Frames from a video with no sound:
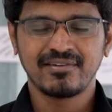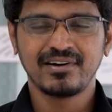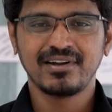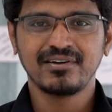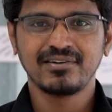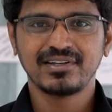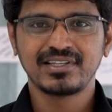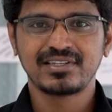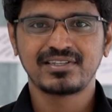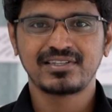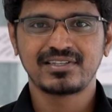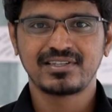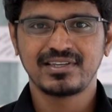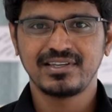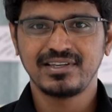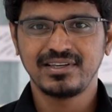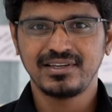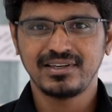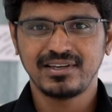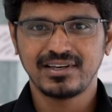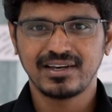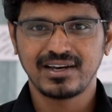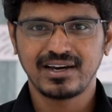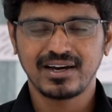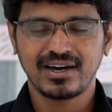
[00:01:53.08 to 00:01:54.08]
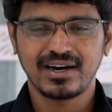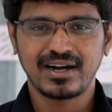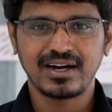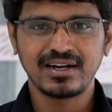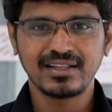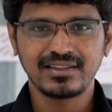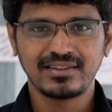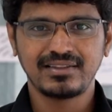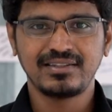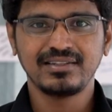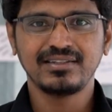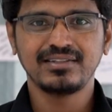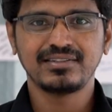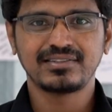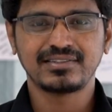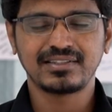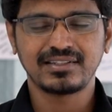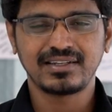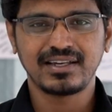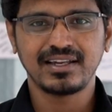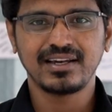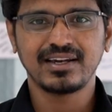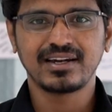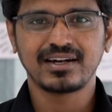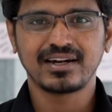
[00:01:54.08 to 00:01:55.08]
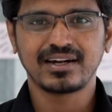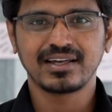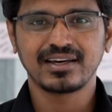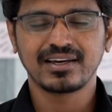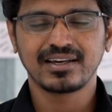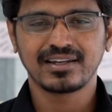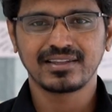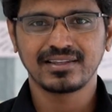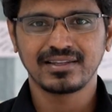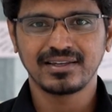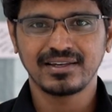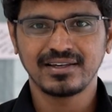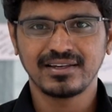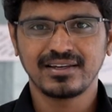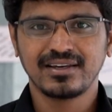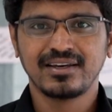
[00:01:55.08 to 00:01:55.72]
அவனை வச்சு அடுத்து சிட்டியில் நடக்கிறத